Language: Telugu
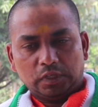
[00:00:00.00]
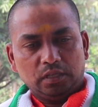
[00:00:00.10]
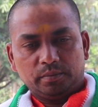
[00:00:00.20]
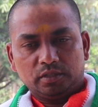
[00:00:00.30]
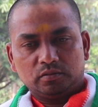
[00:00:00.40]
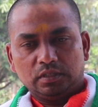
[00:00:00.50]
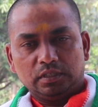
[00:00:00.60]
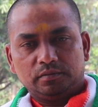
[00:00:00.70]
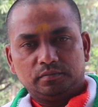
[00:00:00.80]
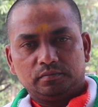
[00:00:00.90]

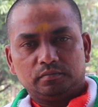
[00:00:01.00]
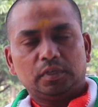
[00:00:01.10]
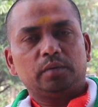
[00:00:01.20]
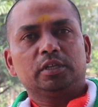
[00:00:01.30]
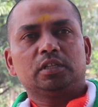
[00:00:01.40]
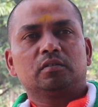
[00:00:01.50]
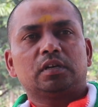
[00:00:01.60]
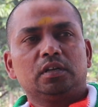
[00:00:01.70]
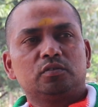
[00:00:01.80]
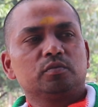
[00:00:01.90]
బాధపడుతుండే మా మదర్
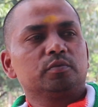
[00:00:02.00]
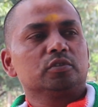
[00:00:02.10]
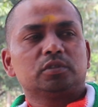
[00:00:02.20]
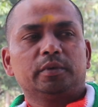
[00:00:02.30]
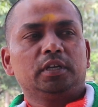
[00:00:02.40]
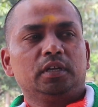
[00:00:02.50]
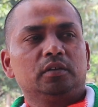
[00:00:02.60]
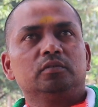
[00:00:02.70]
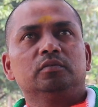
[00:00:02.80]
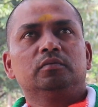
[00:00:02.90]
కంటి చూపు కోసమని
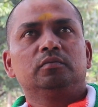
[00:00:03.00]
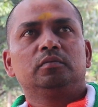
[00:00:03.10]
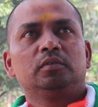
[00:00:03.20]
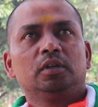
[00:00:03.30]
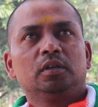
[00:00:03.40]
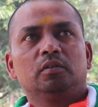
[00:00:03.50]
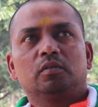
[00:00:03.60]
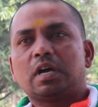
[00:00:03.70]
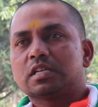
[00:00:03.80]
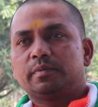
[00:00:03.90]
నేను
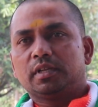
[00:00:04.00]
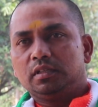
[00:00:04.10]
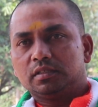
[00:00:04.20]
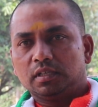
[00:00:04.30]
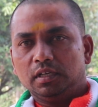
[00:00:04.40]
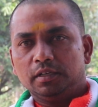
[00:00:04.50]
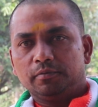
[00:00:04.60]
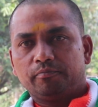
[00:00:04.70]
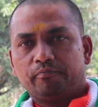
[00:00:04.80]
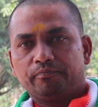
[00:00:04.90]
ఒక హాస్పిటల్
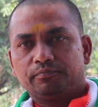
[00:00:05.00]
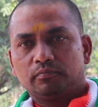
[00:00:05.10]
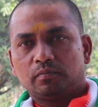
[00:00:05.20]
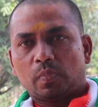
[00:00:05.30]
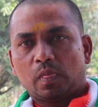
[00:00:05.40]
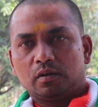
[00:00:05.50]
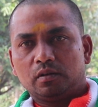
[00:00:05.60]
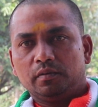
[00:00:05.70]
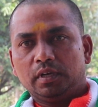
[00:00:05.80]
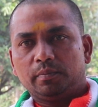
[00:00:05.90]
తీసుకెళ్ళిన
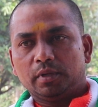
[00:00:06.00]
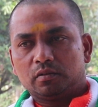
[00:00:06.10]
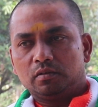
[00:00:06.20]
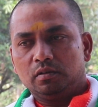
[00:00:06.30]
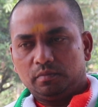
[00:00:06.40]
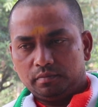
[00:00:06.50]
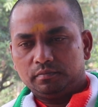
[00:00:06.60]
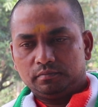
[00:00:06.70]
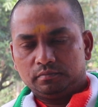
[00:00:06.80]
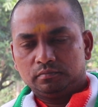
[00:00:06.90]
రెండు వేల పదకొండులో
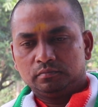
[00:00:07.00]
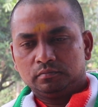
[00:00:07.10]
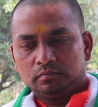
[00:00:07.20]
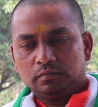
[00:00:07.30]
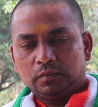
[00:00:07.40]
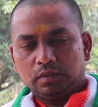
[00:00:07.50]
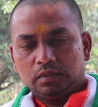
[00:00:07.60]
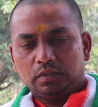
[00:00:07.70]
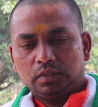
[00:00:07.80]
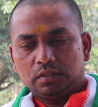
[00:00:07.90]

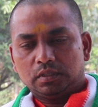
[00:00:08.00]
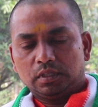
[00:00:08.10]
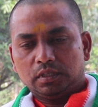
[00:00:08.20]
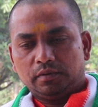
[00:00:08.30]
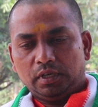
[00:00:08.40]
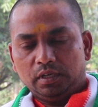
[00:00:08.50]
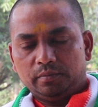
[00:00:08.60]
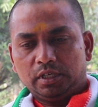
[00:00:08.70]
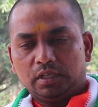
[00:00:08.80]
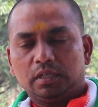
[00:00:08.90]
తీసుకెళ్తే వాళ్ళు
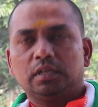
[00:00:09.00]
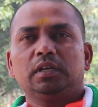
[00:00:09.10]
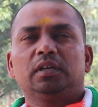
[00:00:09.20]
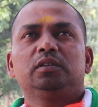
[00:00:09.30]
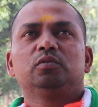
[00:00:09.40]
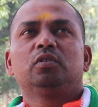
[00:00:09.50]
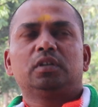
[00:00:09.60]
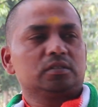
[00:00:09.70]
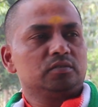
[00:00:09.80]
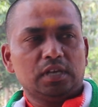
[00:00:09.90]
ఏమన్నారంటే
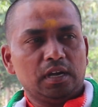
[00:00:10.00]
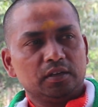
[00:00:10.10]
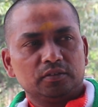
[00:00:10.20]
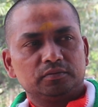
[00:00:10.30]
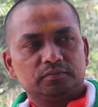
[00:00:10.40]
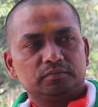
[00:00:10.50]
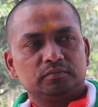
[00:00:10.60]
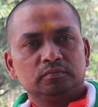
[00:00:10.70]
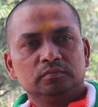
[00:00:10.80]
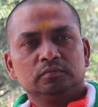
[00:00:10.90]
యూరిన్ టెస్ట్ చేయాలన్నారు
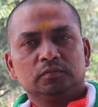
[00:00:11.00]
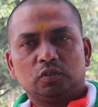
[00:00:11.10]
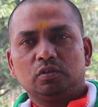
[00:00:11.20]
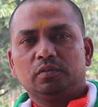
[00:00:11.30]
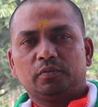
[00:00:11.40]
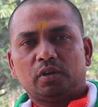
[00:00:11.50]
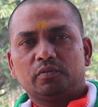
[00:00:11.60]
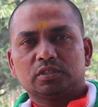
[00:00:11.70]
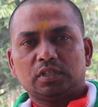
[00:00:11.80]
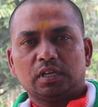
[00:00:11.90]
ట్వంటీ ఫోర్
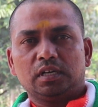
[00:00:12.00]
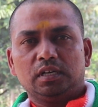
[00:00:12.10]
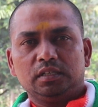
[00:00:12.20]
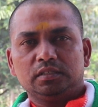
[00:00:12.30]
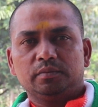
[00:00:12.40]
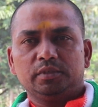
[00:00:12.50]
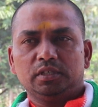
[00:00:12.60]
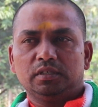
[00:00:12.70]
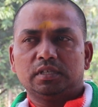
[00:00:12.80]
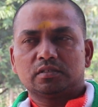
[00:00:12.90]
అవర్స్ దాకా అని
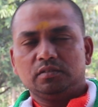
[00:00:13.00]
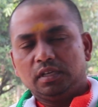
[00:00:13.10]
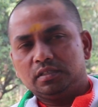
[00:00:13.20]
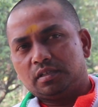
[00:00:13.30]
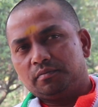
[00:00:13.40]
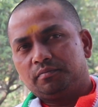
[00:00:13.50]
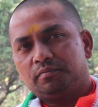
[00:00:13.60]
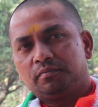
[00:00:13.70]
చెప్పి టెస్ట్ చేయించినాం